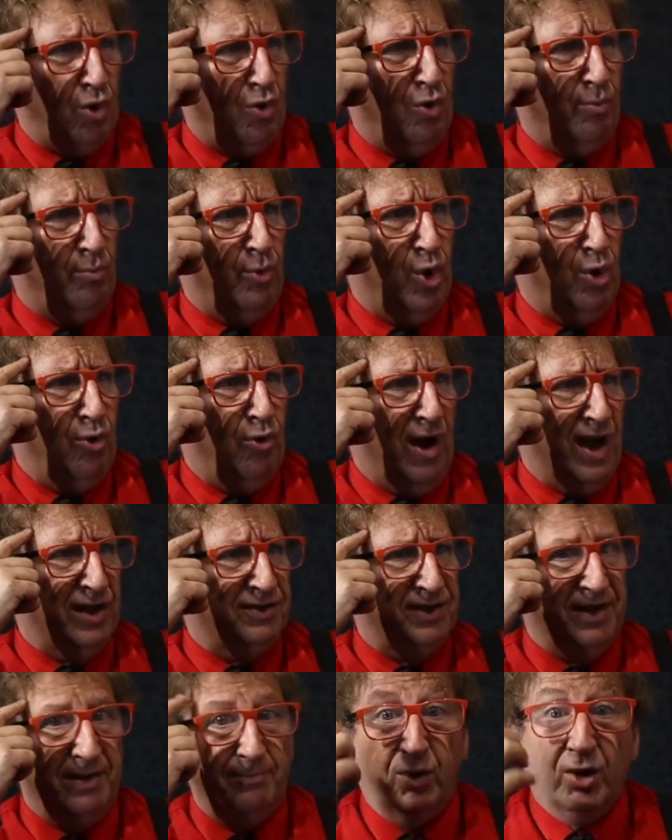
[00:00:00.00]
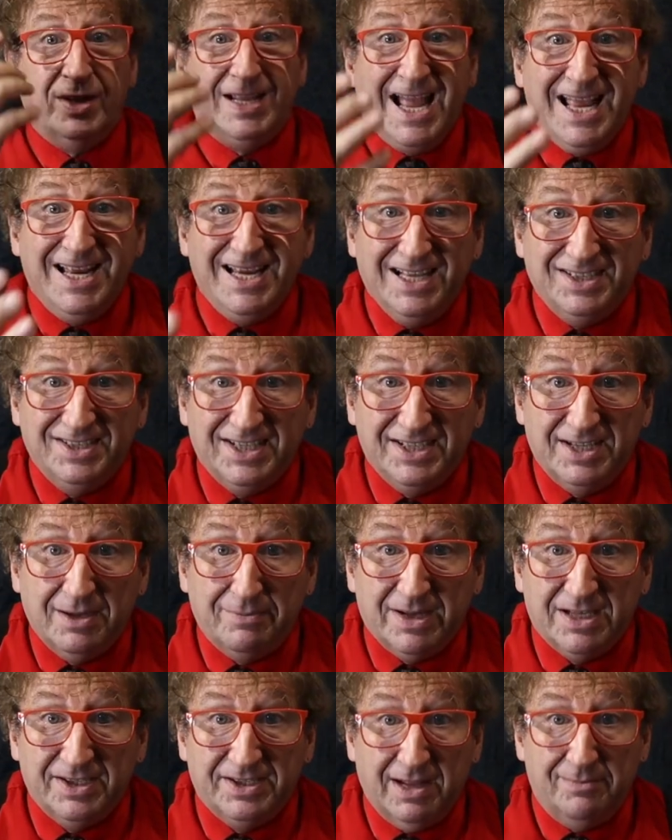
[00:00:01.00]
cómo lo hace, porque ahí nace
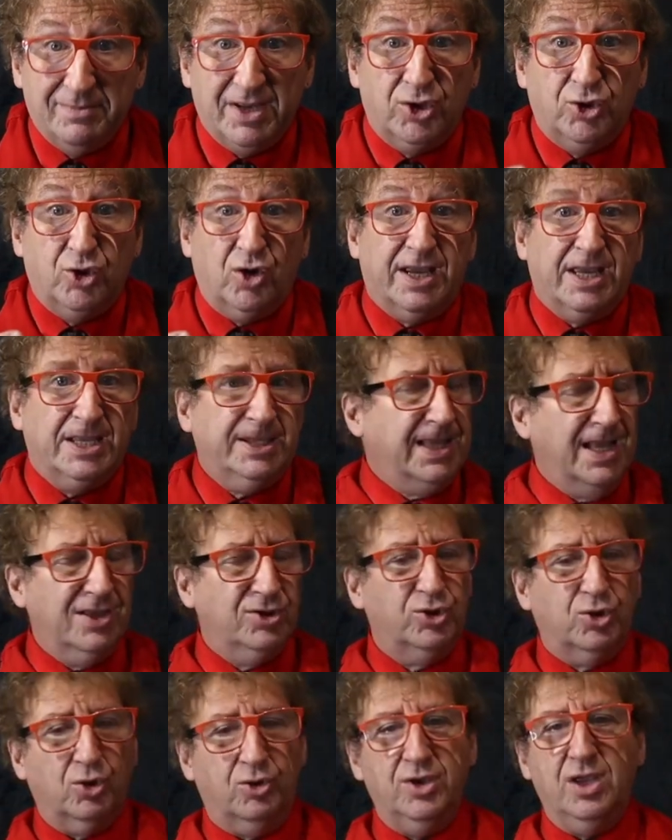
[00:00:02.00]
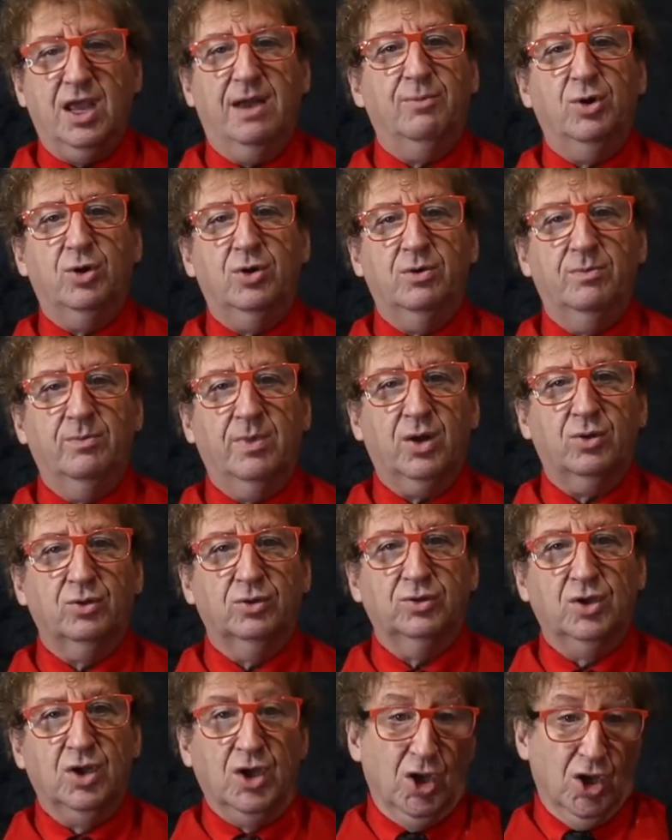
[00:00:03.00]
ese pensamiento que tanto digamos los
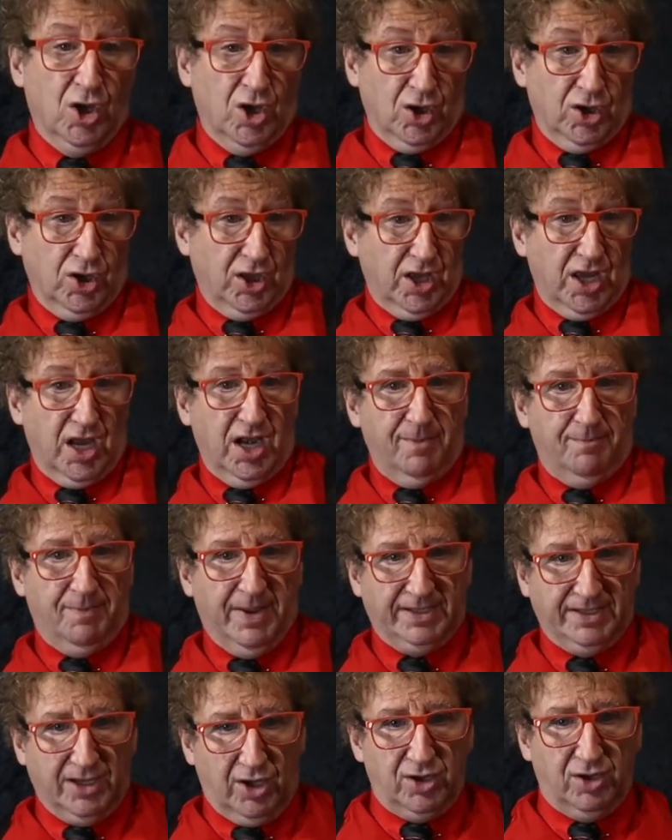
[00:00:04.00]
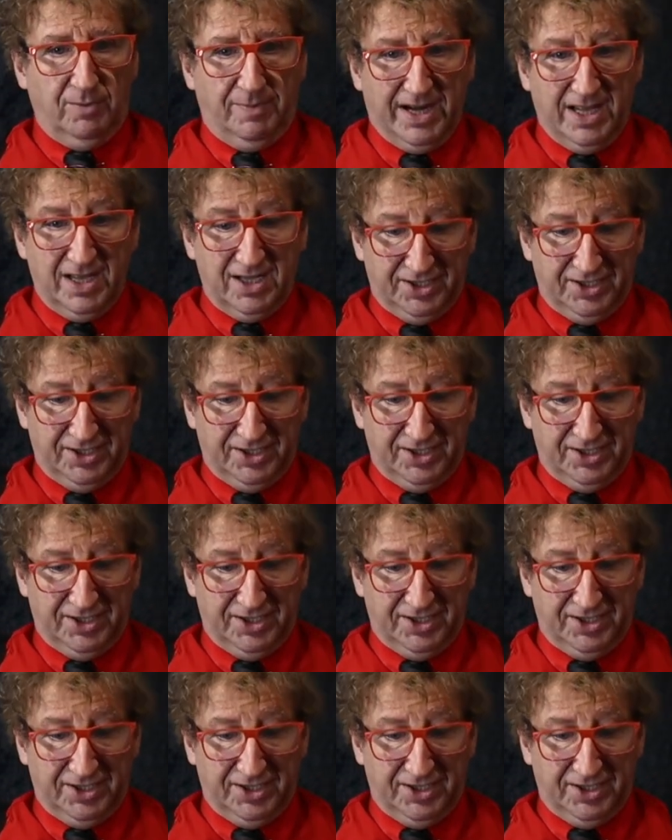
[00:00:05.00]
magos. Y el espectador no para